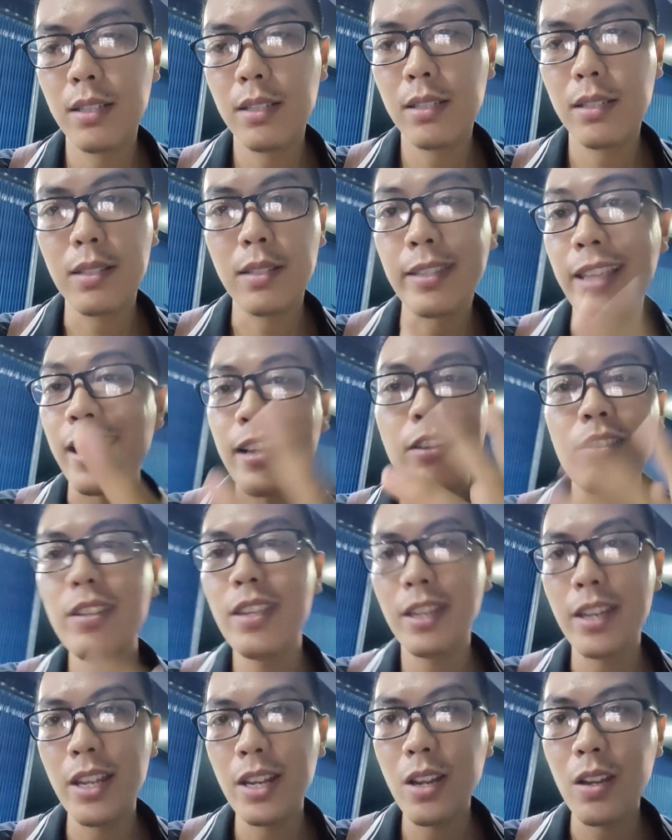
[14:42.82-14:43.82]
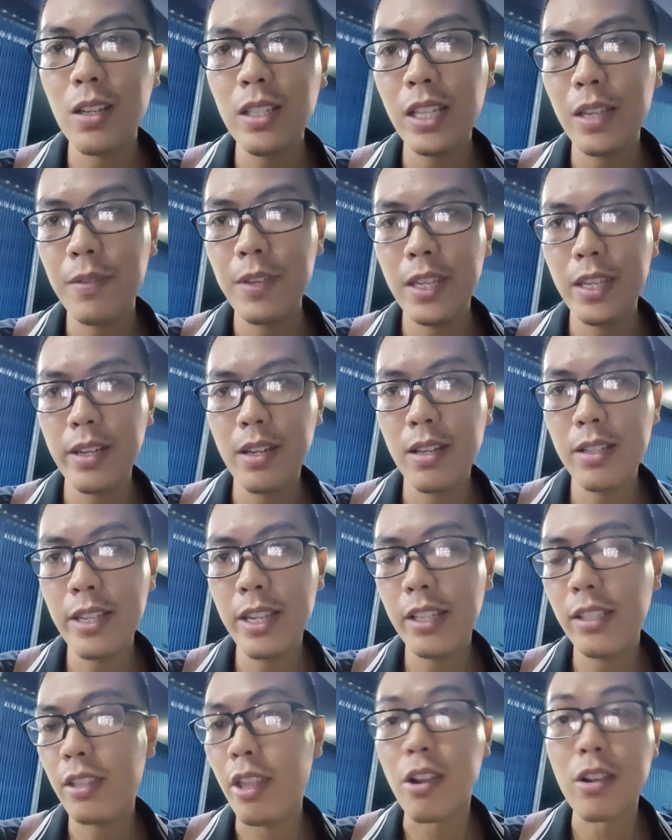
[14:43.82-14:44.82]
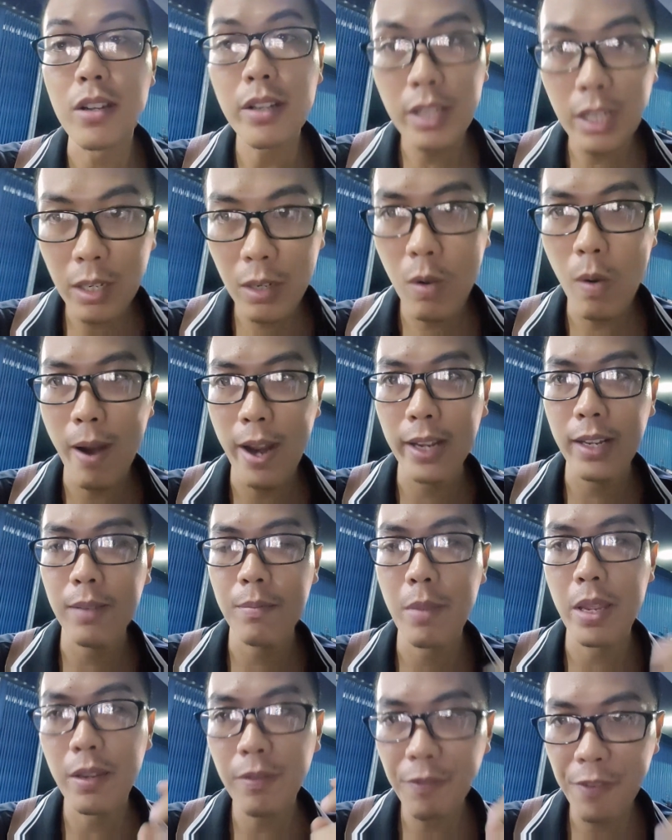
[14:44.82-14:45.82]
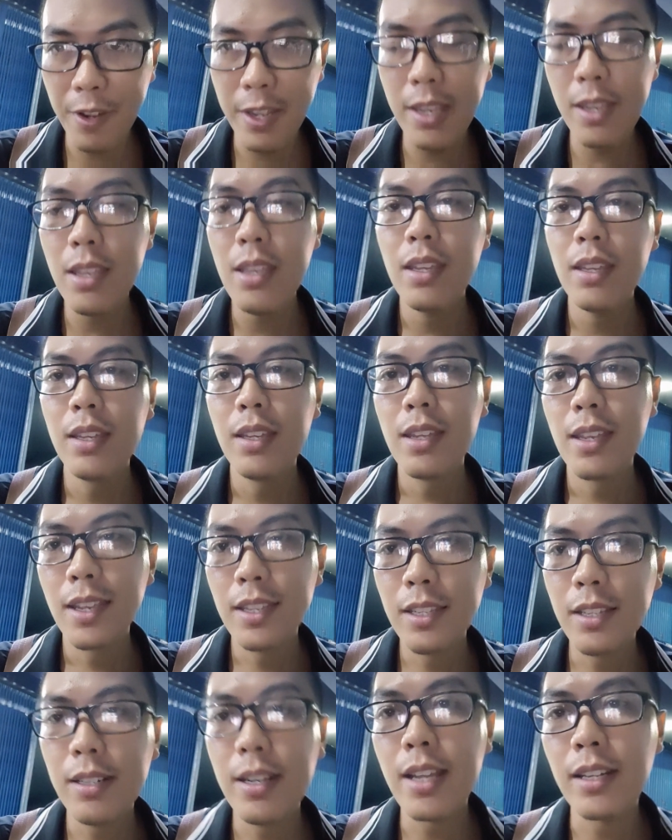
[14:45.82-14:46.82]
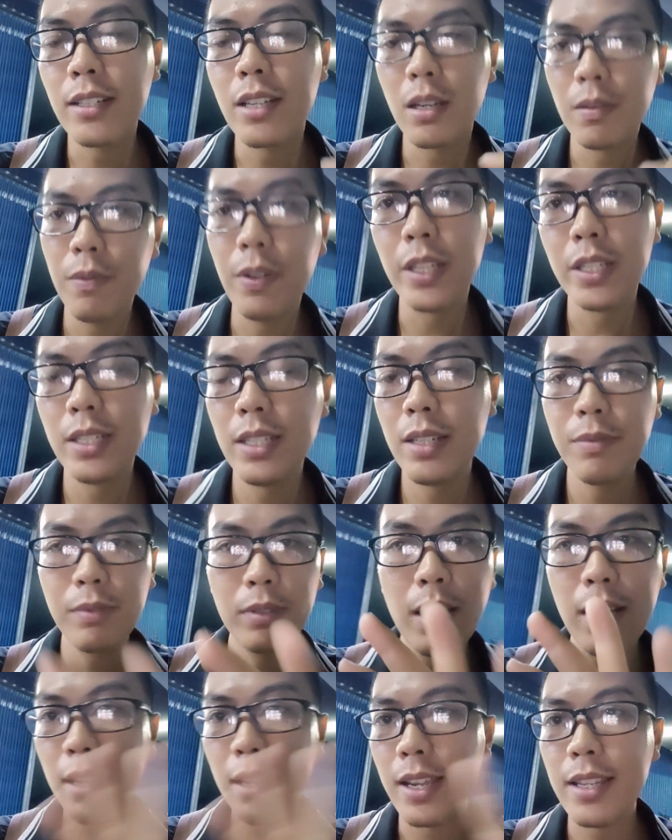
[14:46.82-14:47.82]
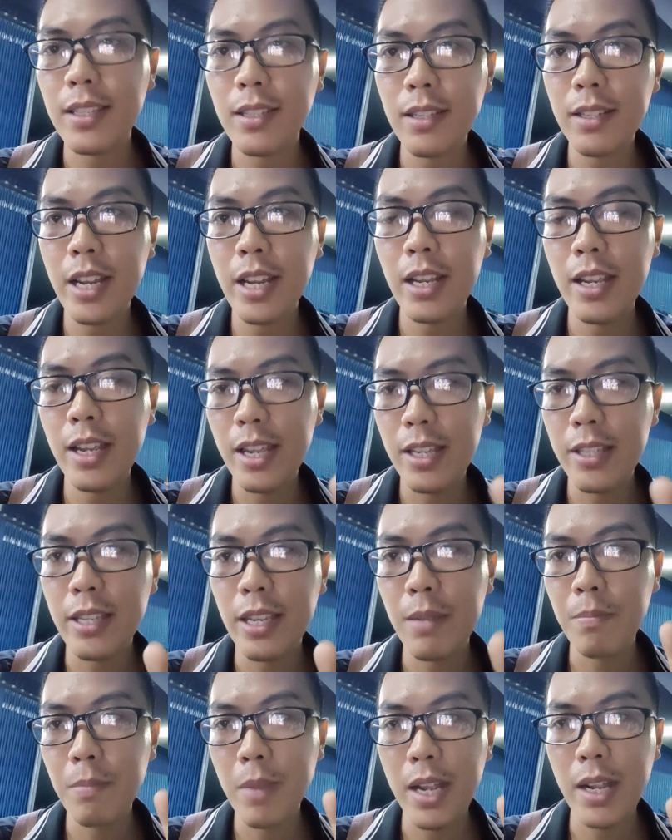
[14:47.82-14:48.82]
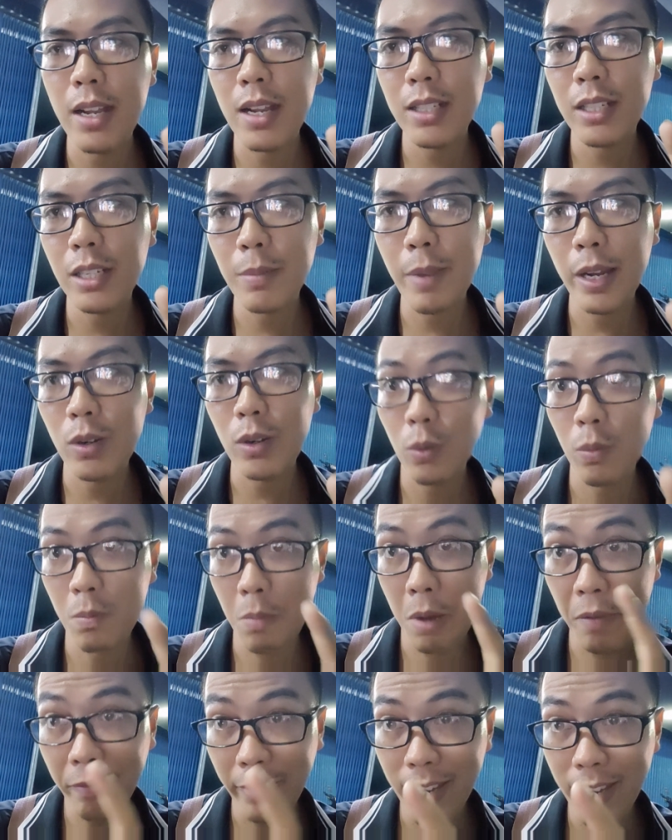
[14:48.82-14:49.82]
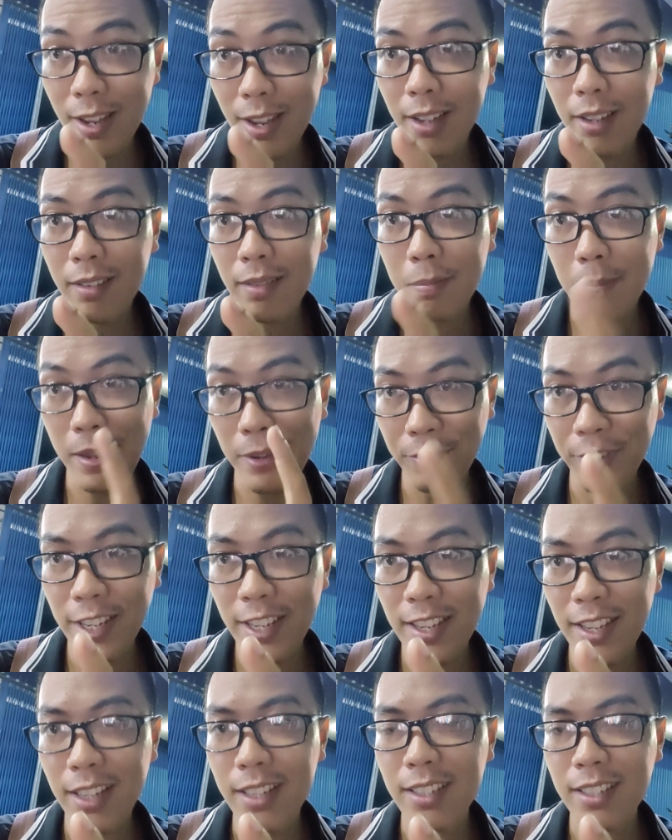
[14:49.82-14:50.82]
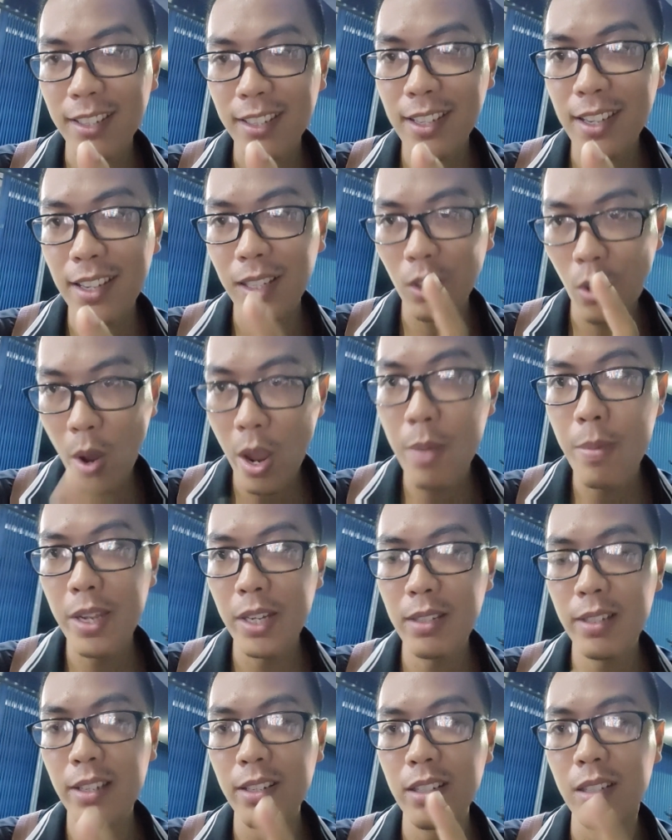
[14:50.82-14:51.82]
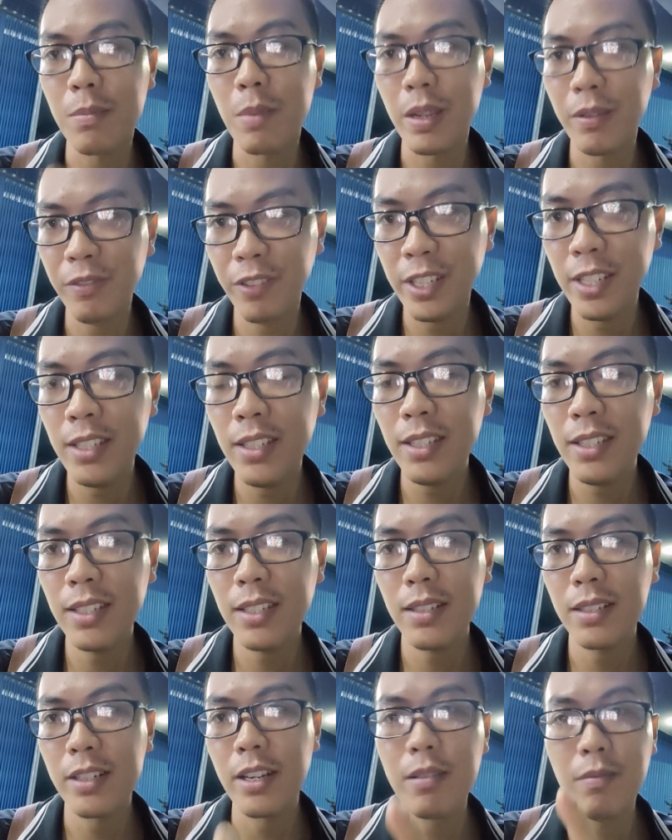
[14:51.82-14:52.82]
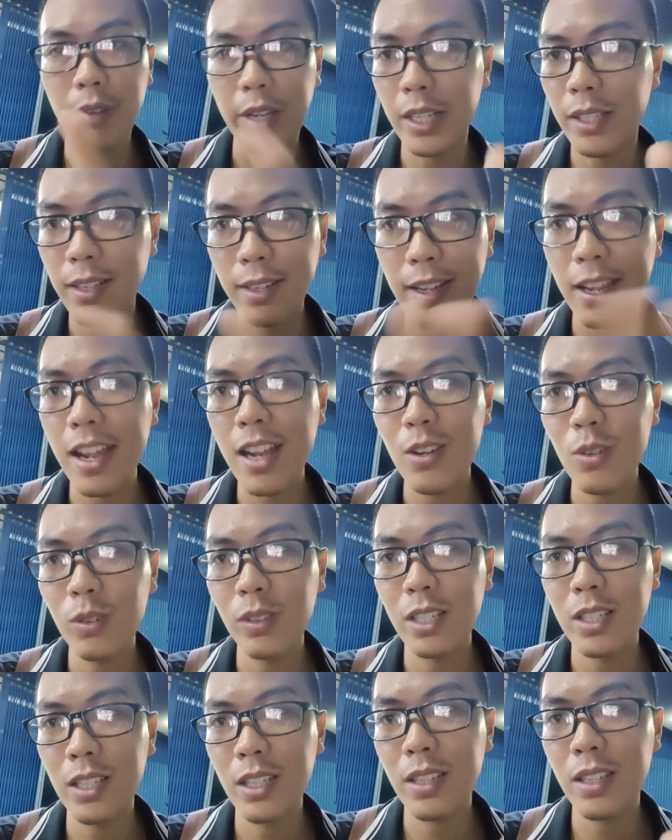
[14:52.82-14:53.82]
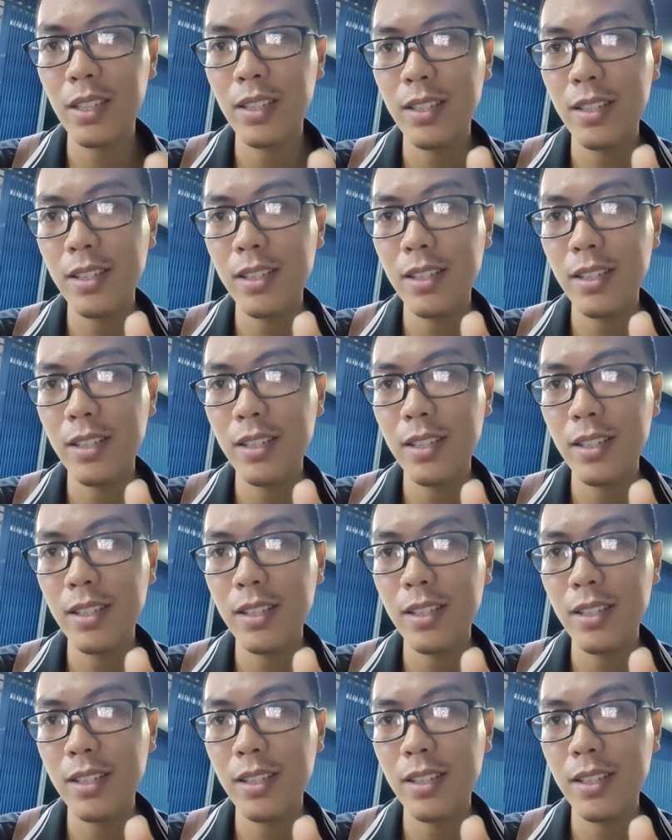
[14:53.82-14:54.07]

chẳng có gì để nói, tại vì nó sẽ tự kích hoạt miễn phí cái chức năng định vị, tất cả các chức năng eSIM ba G cho các bạn luôn, miễn phí nha, miễn phí nha, nhớ nha, thuê pin sẽ được miễn phí định vị tất cả luôn, tại vì uh,